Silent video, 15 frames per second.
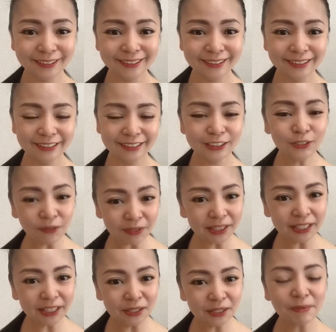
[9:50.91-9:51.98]

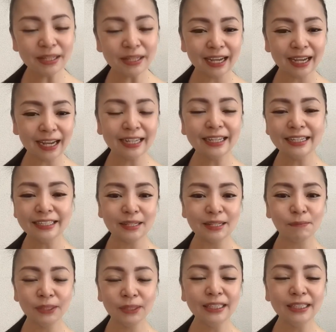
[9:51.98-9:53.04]
ストッキングまで履かんでも
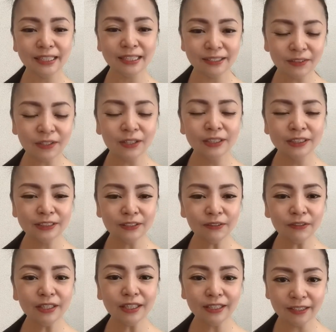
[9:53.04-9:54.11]
いいけど
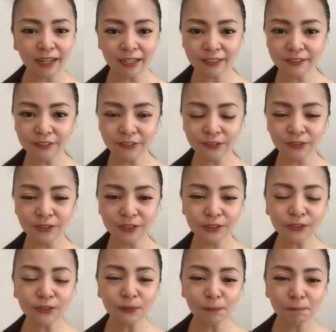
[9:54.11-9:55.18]
ストッキング履くことで
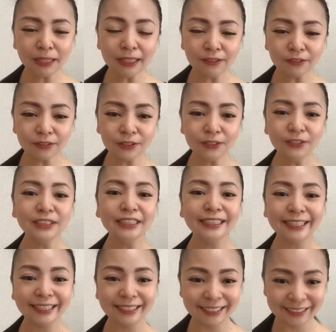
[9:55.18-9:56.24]
ちょっとピッとするじゃ
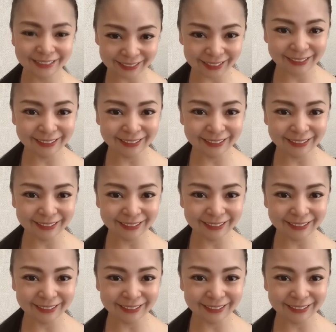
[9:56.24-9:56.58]
ないですか